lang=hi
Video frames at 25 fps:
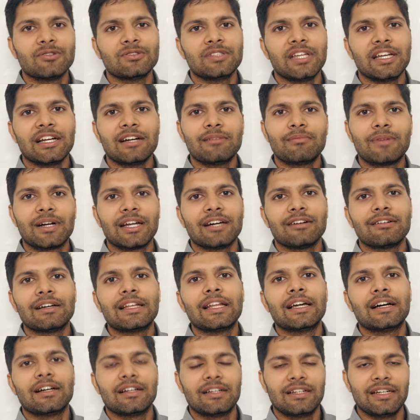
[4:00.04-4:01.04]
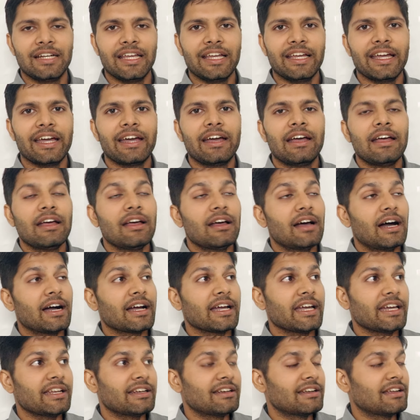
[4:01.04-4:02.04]
हो जाएगा बड़ा वाला ठीक है
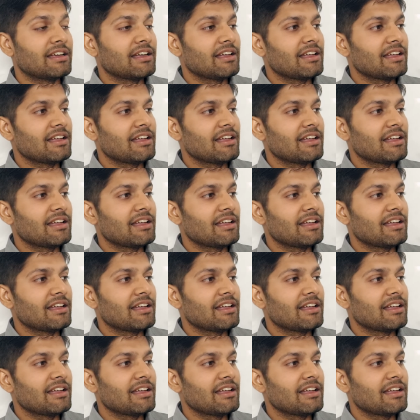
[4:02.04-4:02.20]
अगेन